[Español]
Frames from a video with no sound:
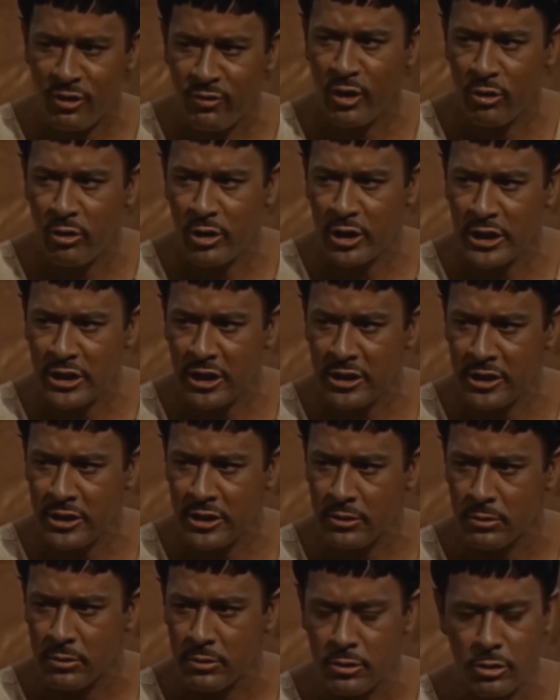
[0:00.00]
de Cine de
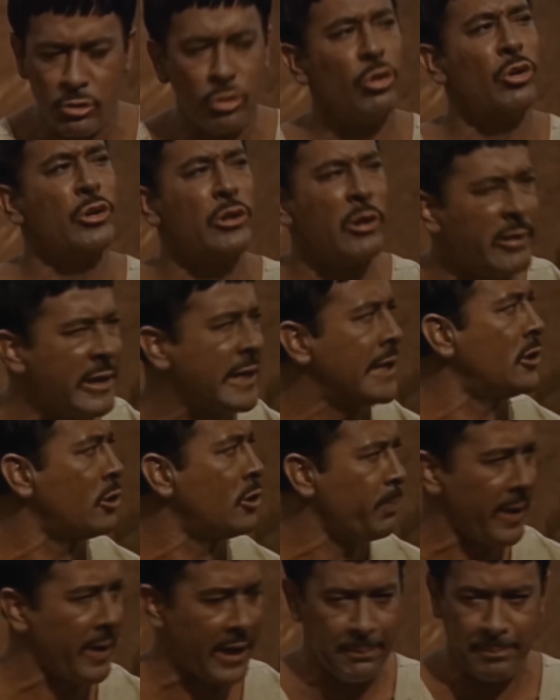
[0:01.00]
Berlín en la
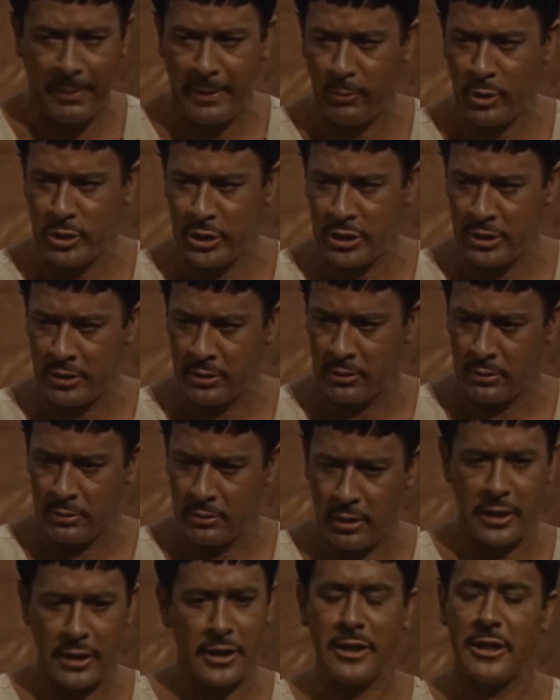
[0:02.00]
categoría a
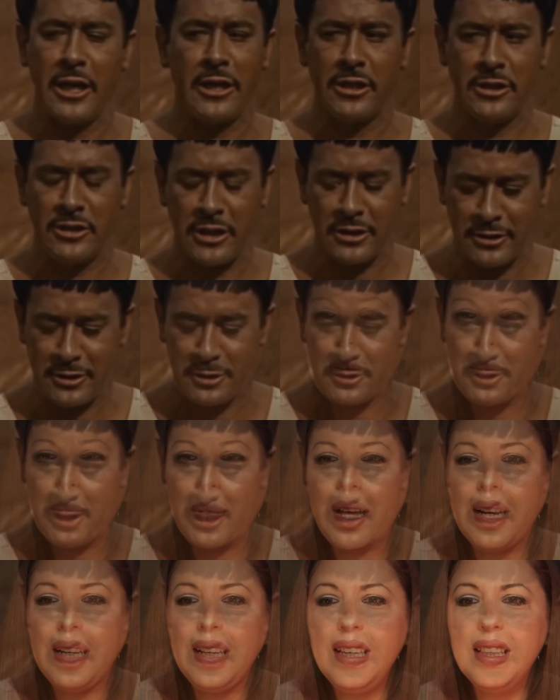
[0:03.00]
Mejor Actor
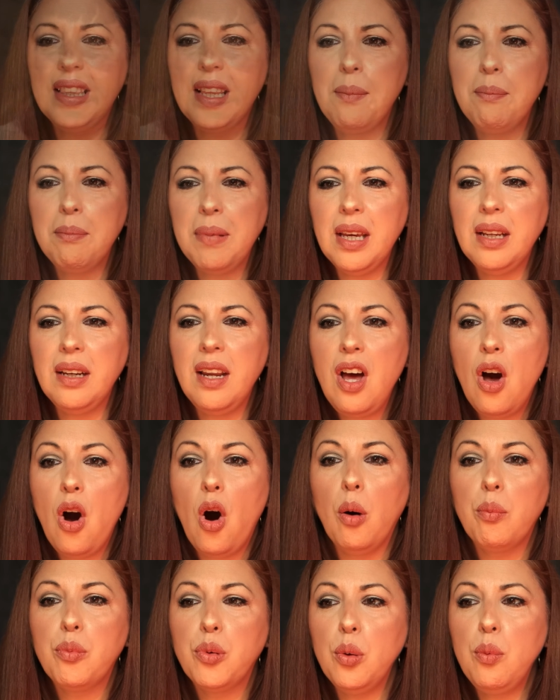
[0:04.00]
Principal y también
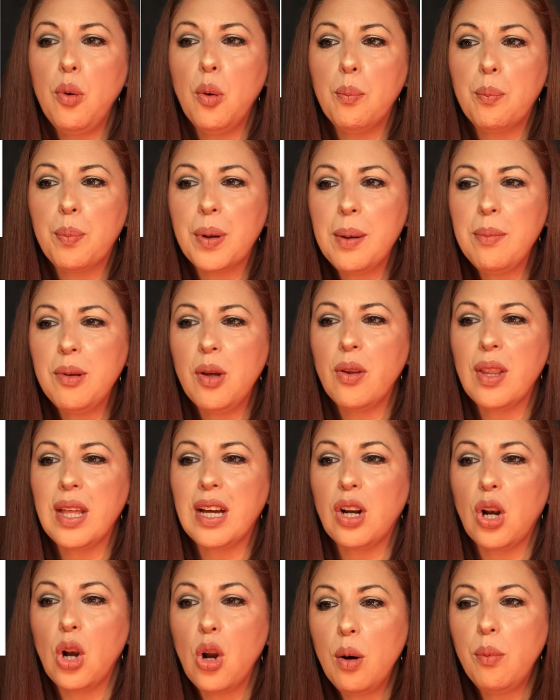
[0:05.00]
obtuvo un premio de
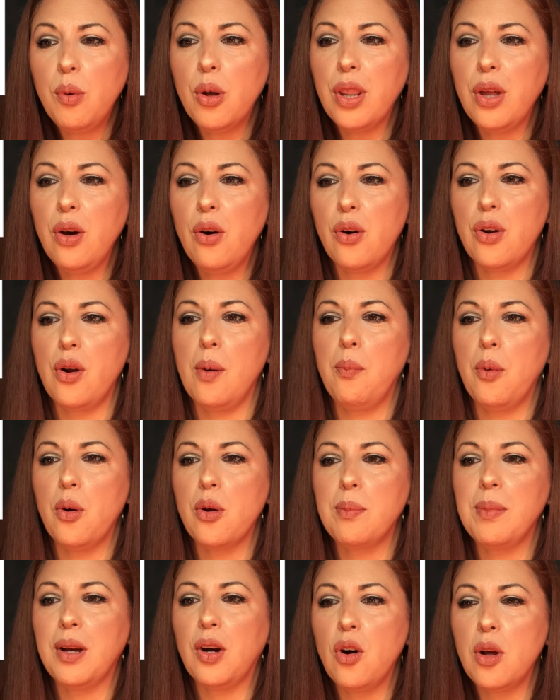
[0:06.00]
Globo de Oro
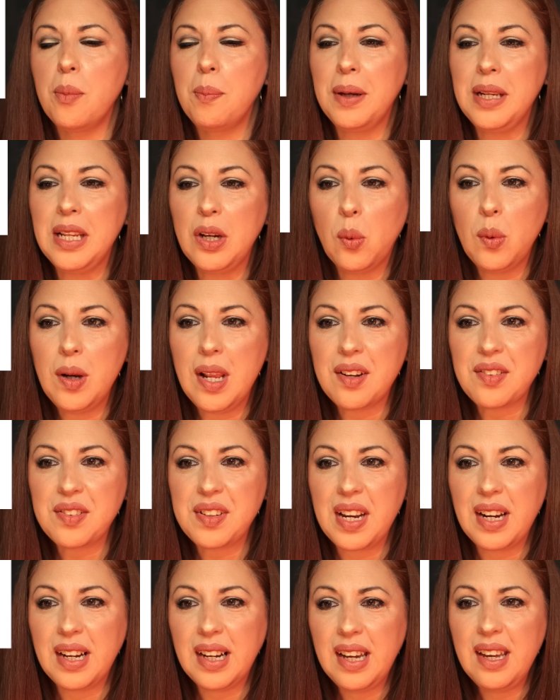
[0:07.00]
por Mejor Película
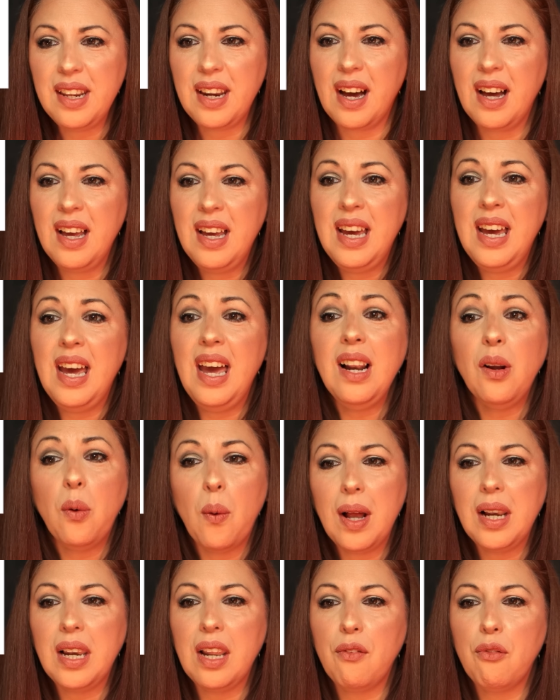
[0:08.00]
extranjera, el
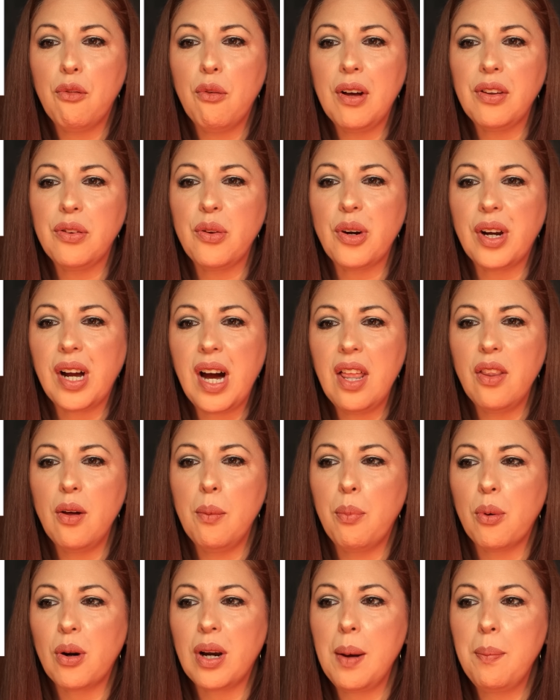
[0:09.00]
cual le fue otorgado
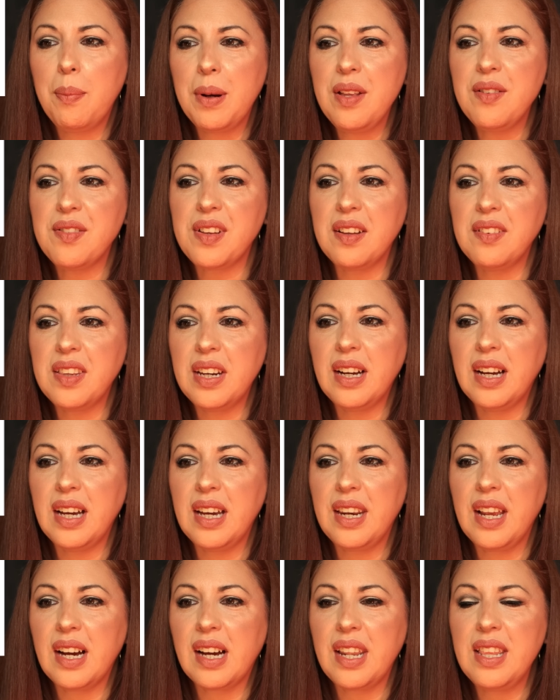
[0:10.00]
por la prensa
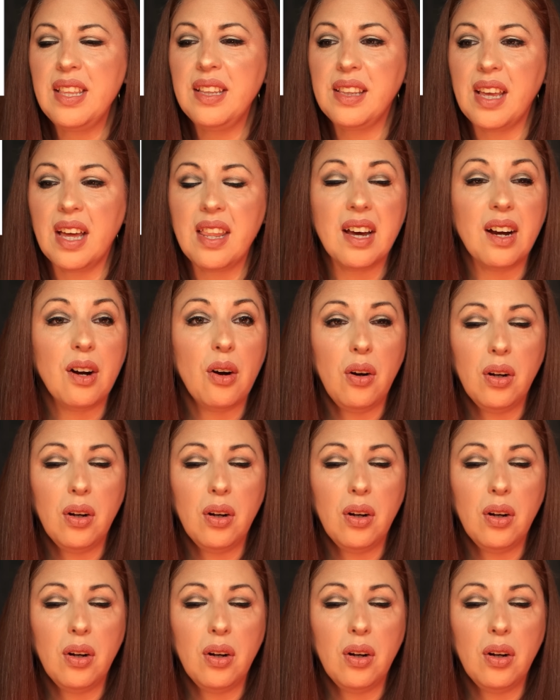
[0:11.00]
extranjera acreditada en